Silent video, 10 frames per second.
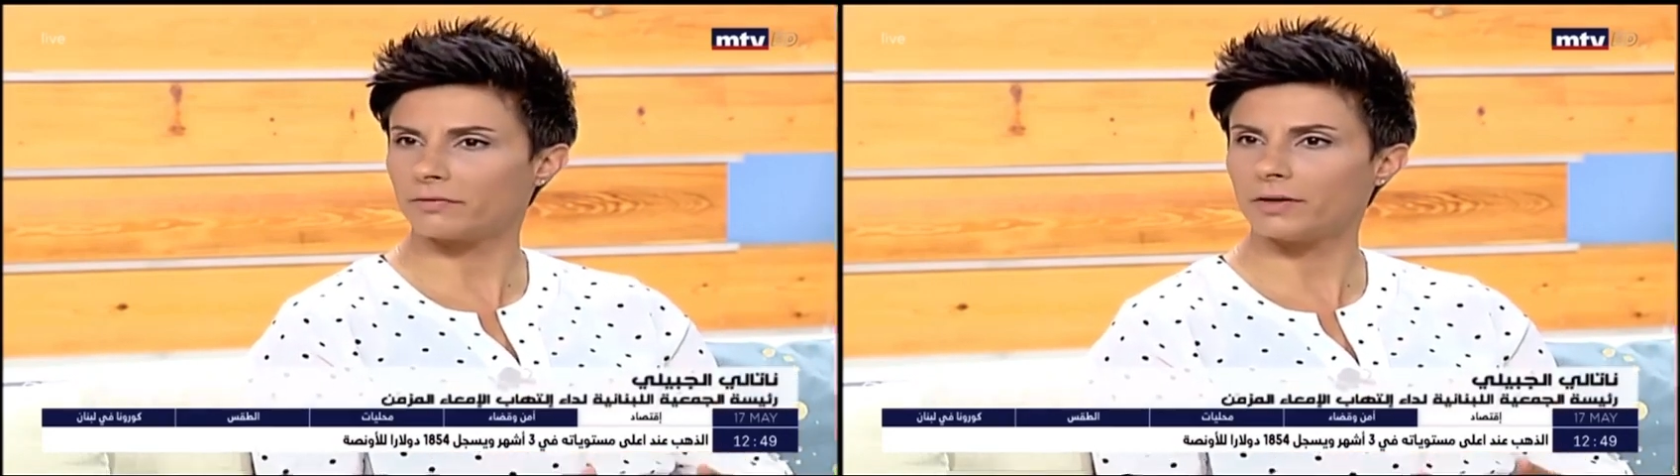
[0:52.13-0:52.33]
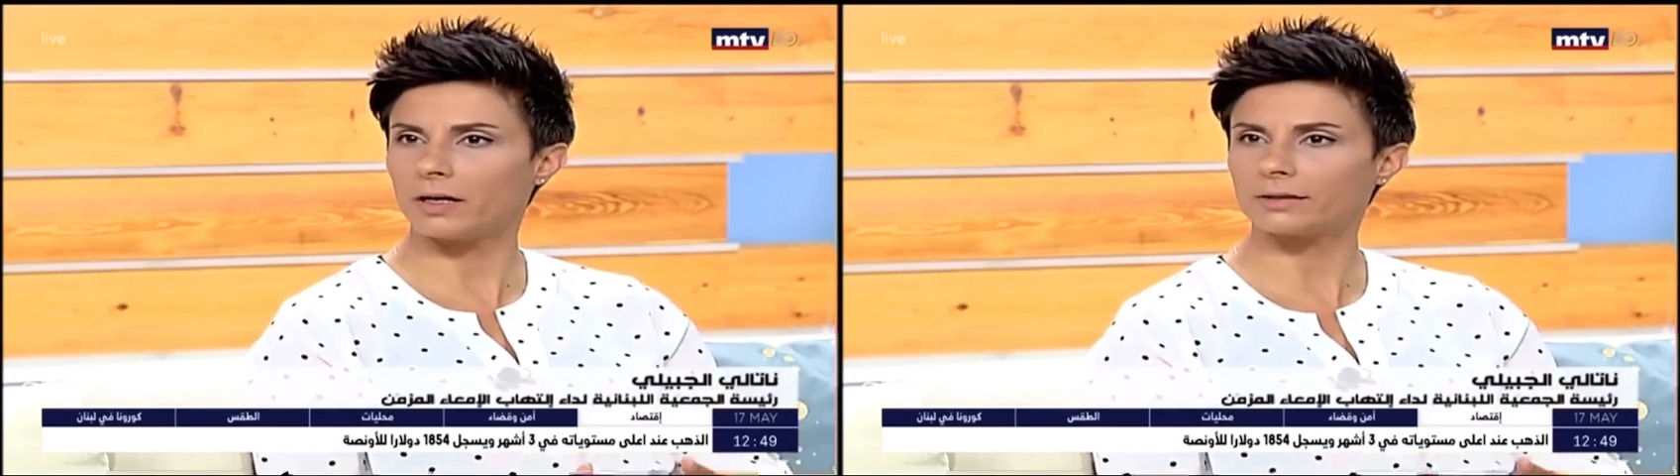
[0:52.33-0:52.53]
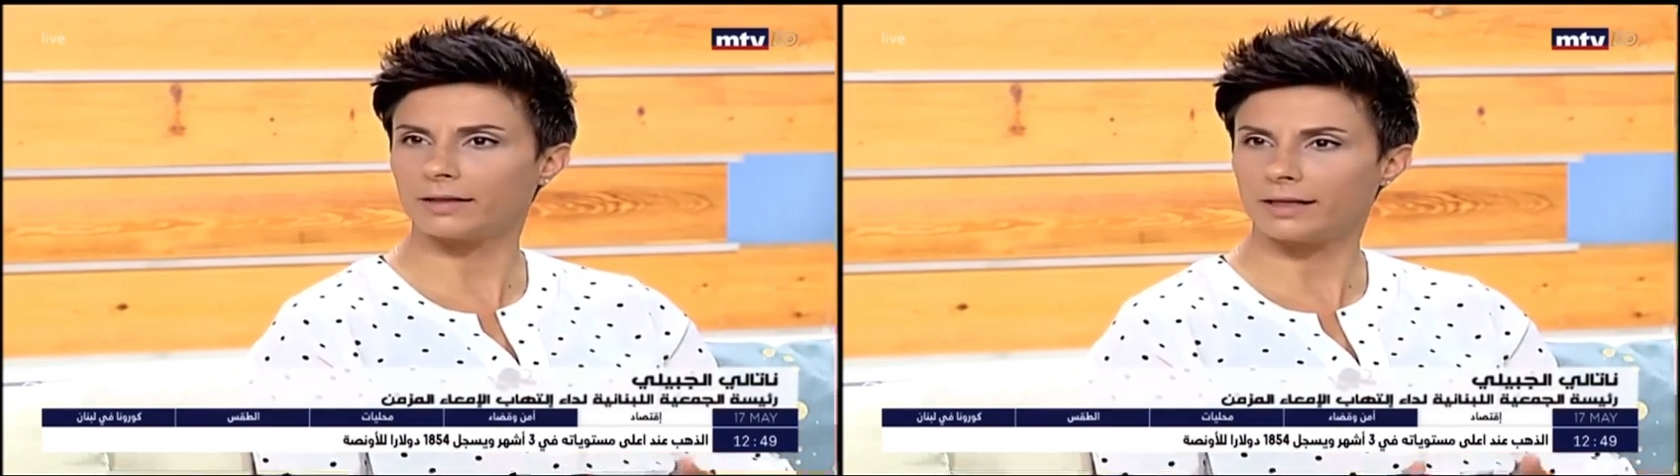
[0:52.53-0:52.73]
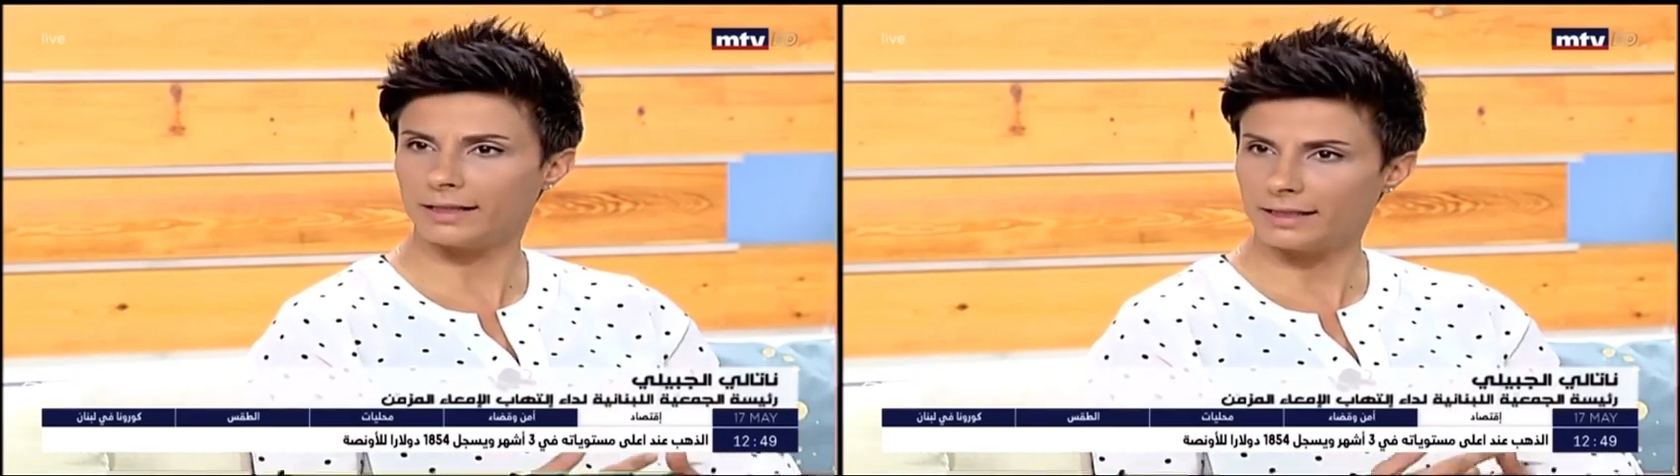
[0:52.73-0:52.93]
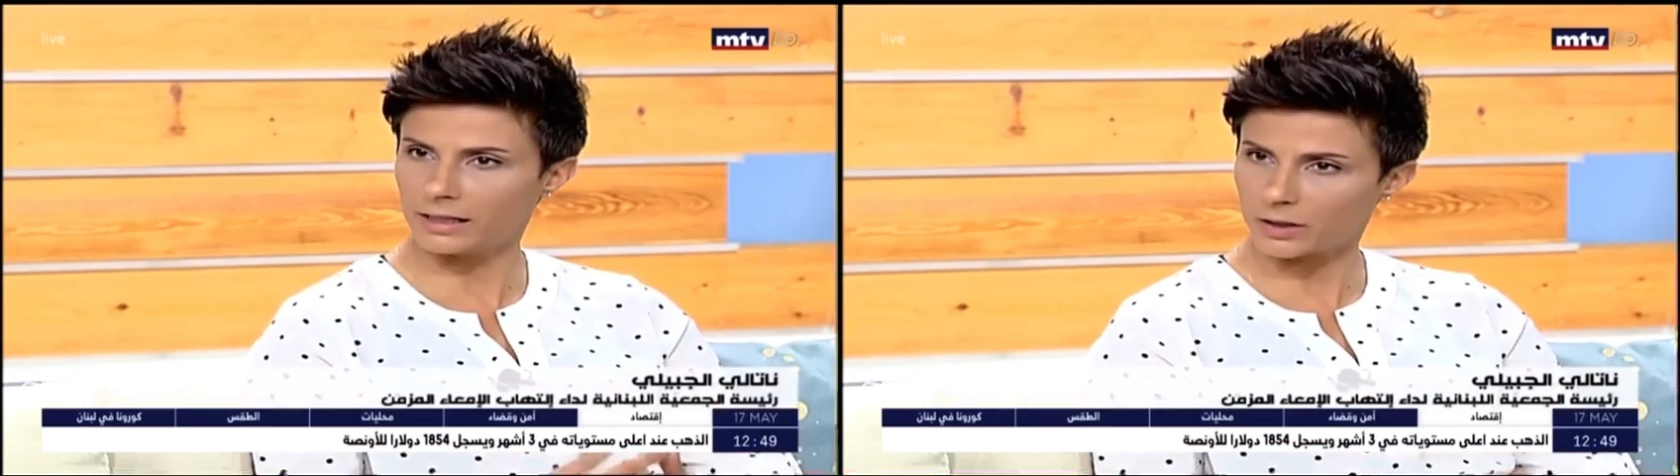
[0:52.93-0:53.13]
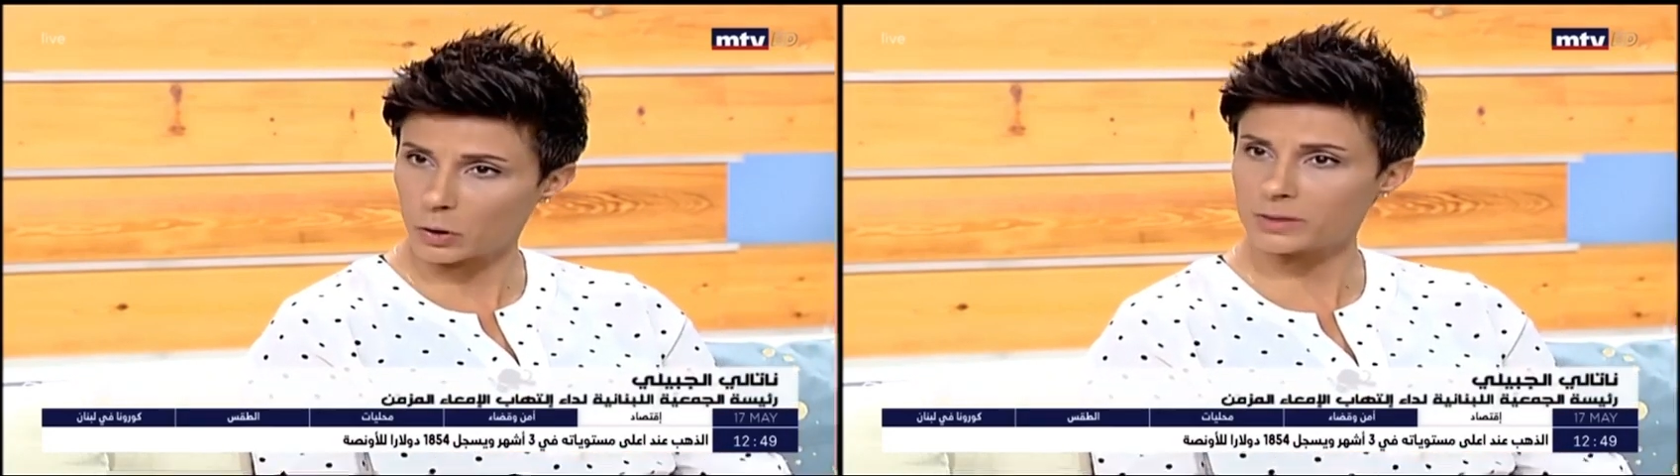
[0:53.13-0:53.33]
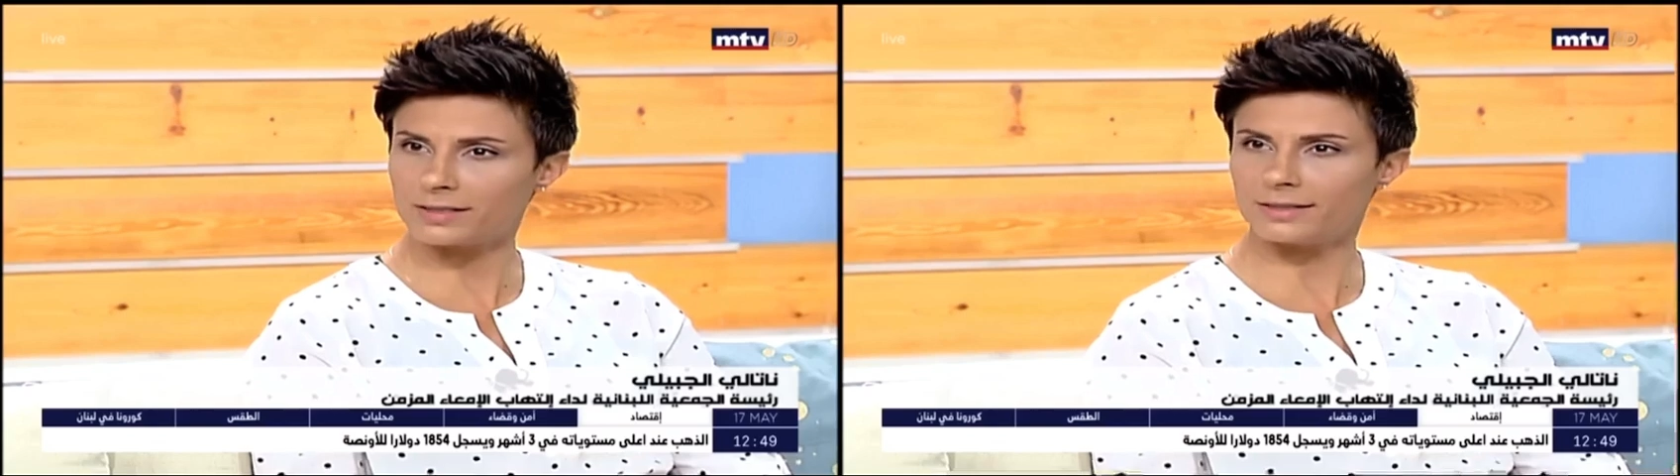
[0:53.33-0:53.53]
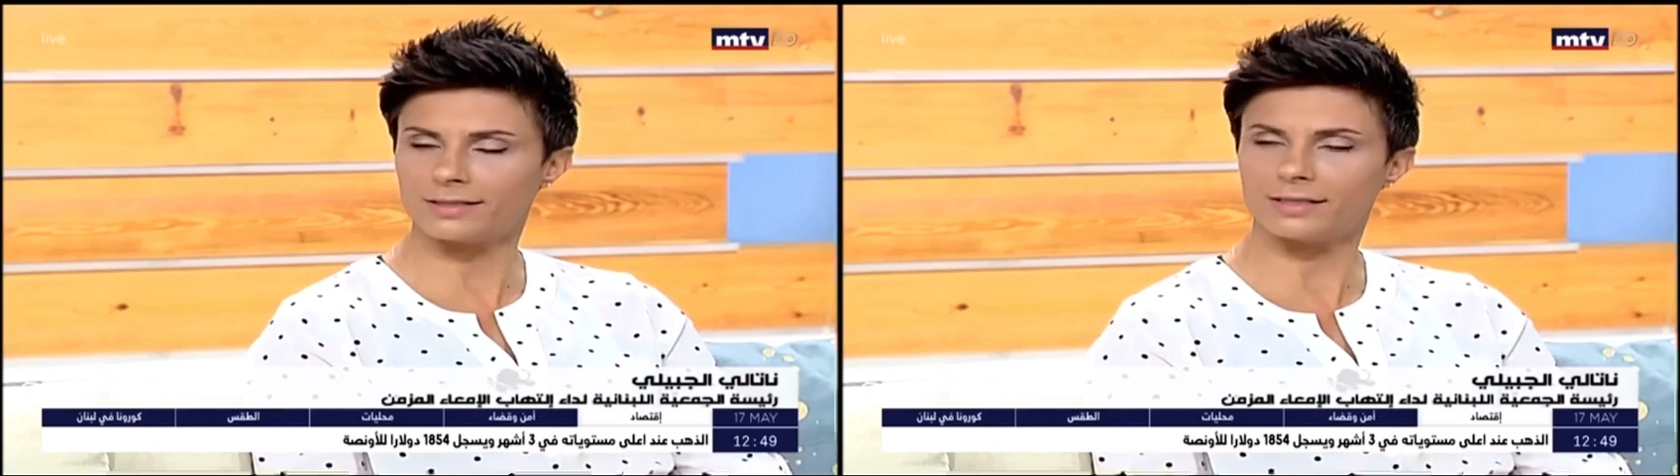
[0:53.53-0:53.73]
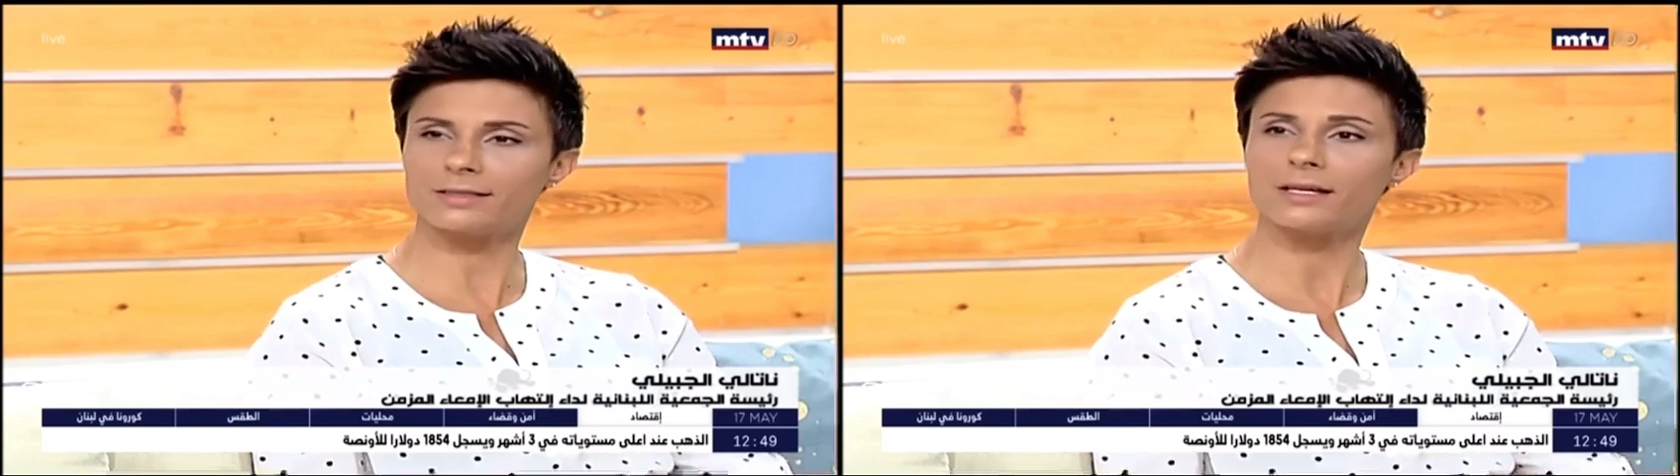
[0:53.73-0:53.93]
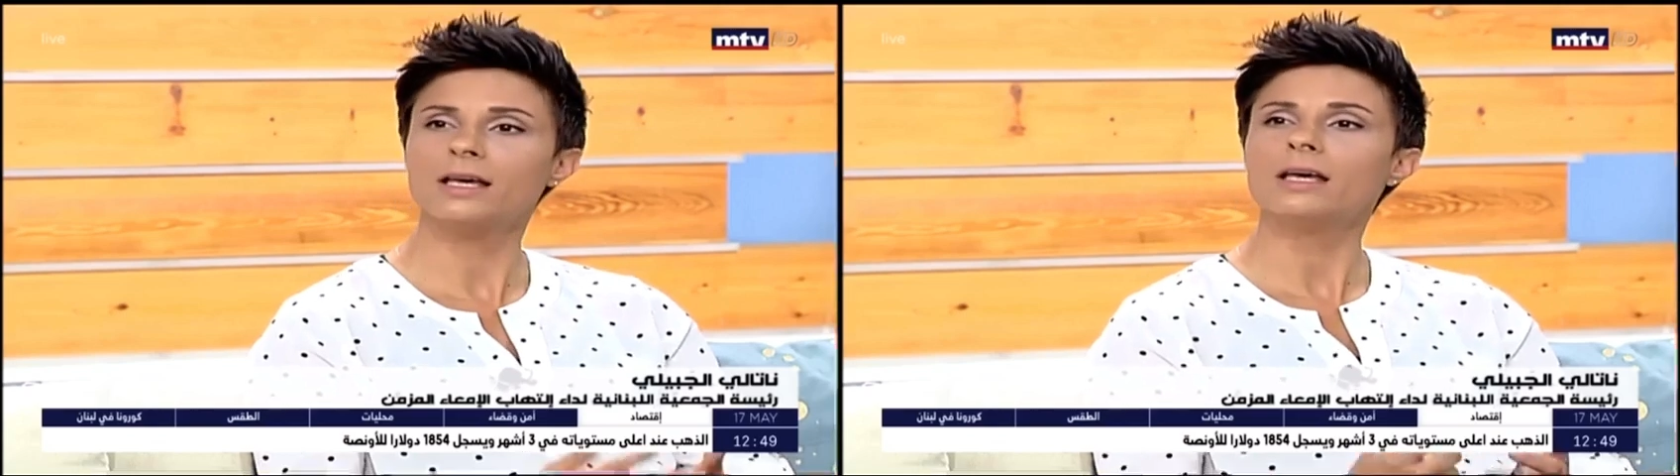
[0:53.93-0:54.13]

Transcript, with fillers: فيها اكثر اللي هي الكرونز ديزيز